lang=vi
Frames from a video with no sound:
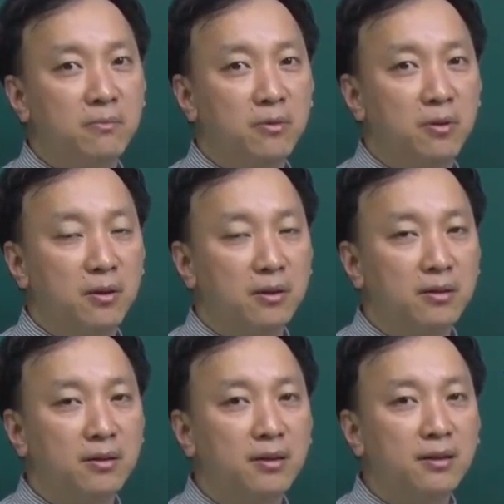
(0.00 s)
của
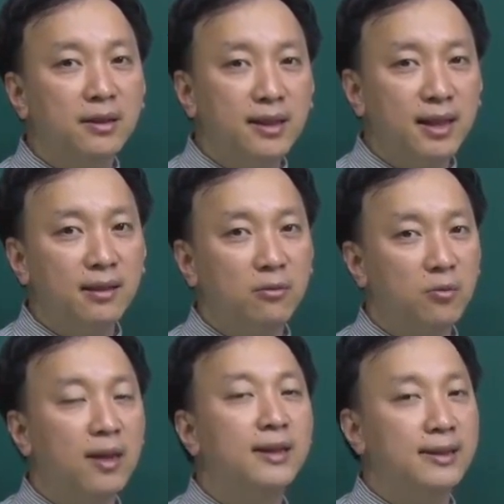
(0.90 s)
sự tự nhiên
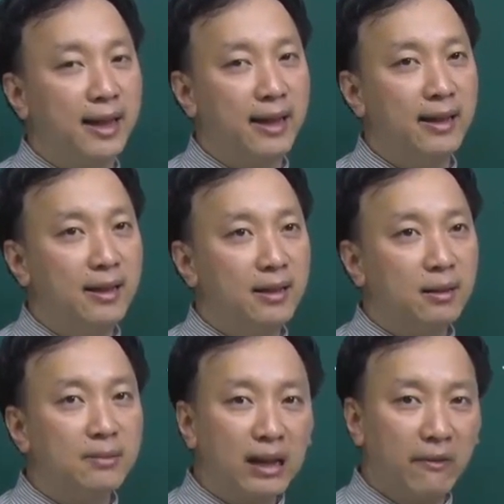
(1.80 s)
của kinh tế
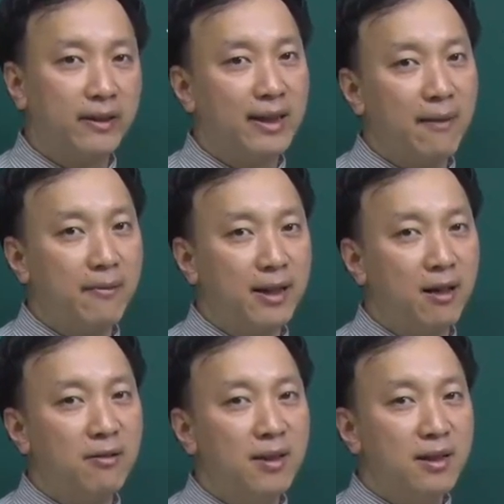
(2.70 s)
thậm chí cả Việt Nam với
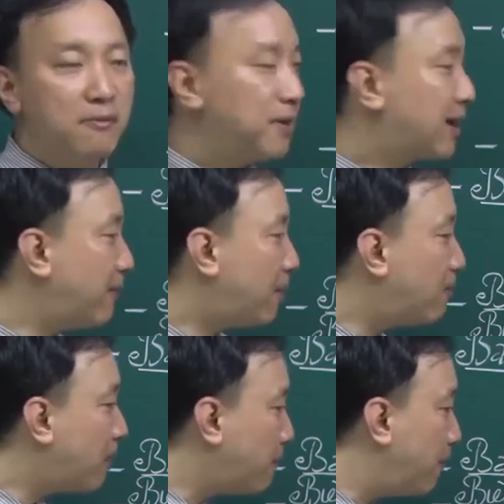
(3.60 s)
nhau vì các em
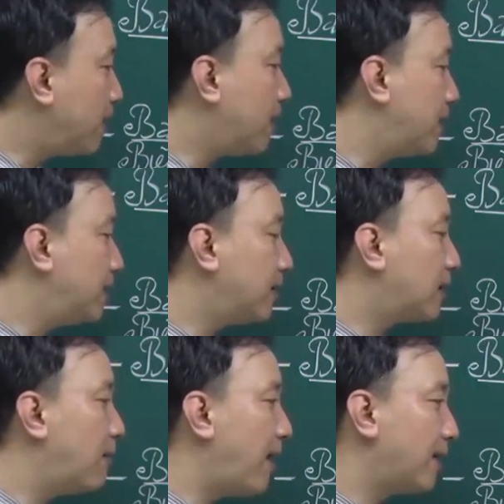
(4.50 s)
không nắm vững kiến thức
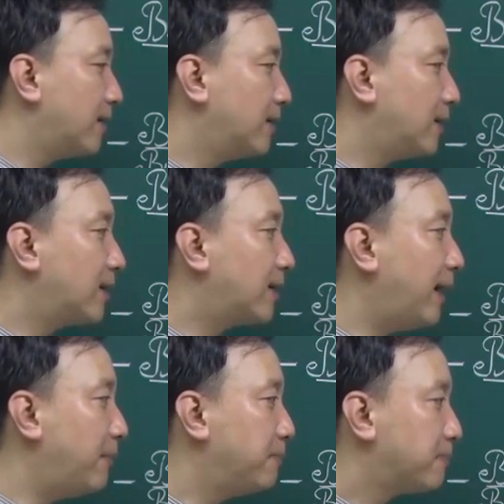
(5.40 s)
cơ bản dẫn đến các
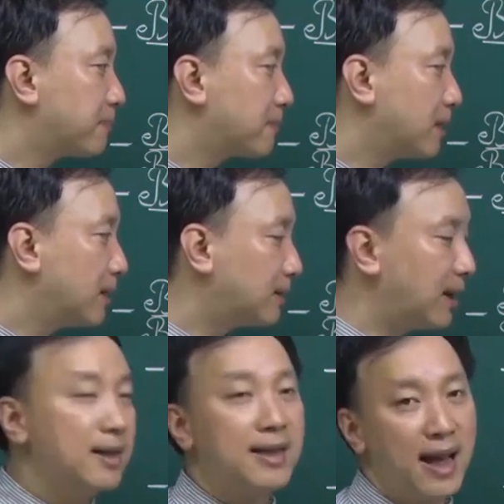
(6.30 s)
em
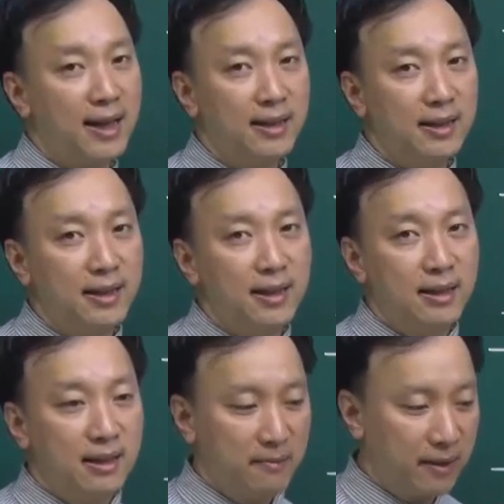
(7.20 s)
trả lời sai
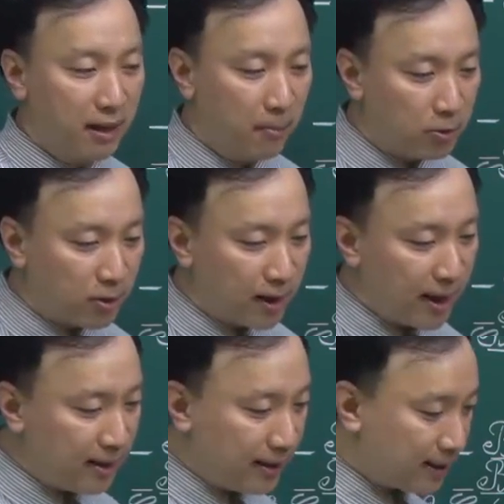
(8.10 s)
và điều mấu chốt ở
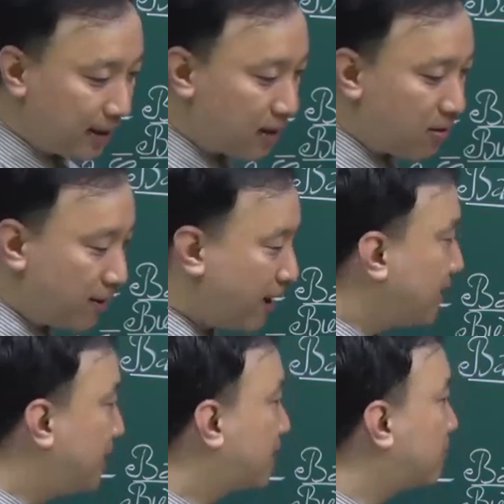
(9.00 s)
đây để trả lời câu hỏi
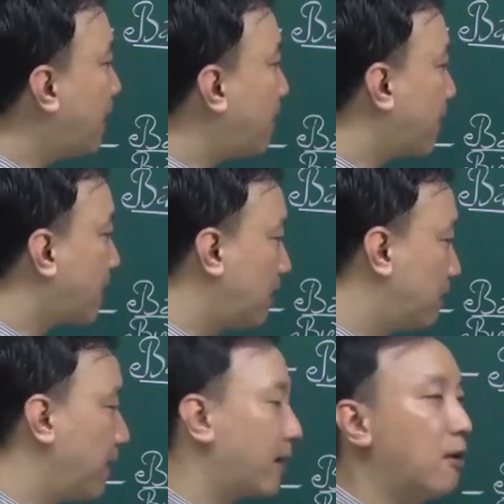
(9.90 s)
này thì chúng ta phải
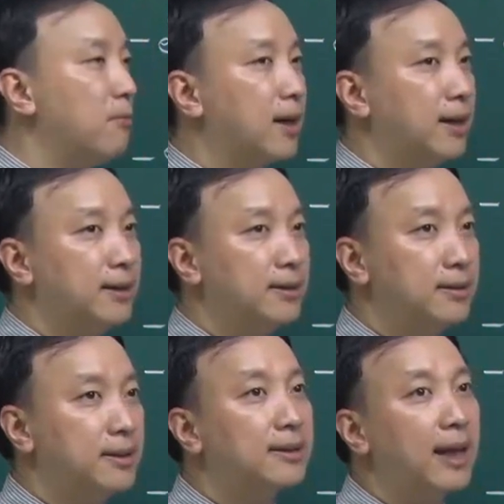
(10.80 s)
cần phải có một cái
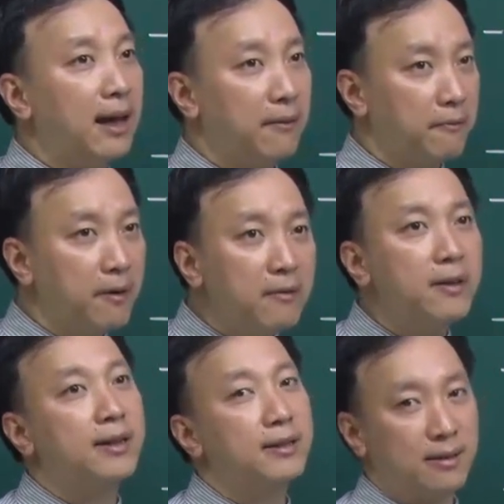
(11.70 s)
nền tảng vững
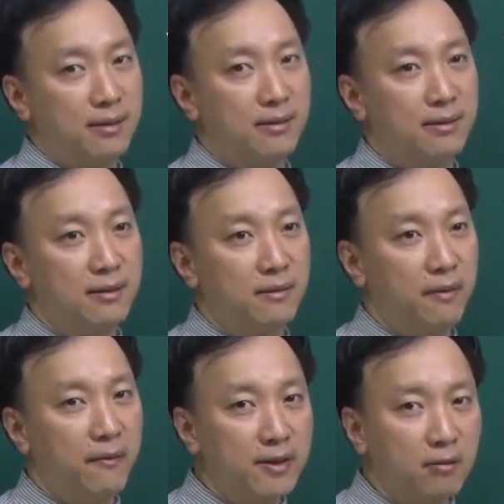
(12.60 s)
về kiến thức
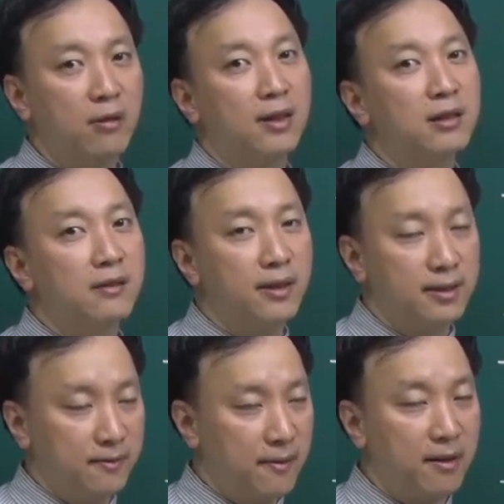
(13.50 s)
và vận dụng vào kiến thức vào,
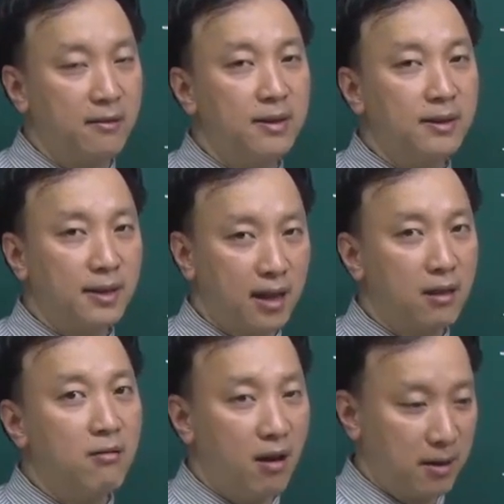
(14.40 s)
vào trả lời
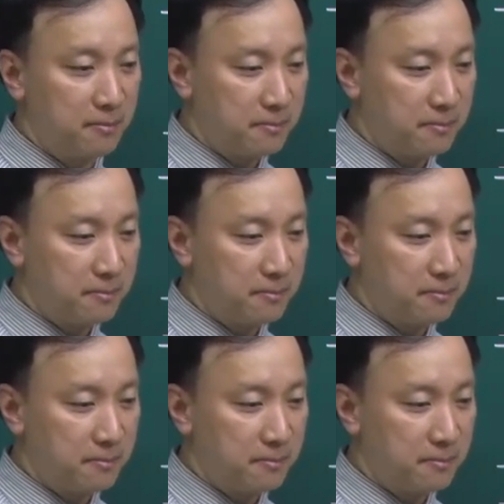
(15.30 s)
câu hỏi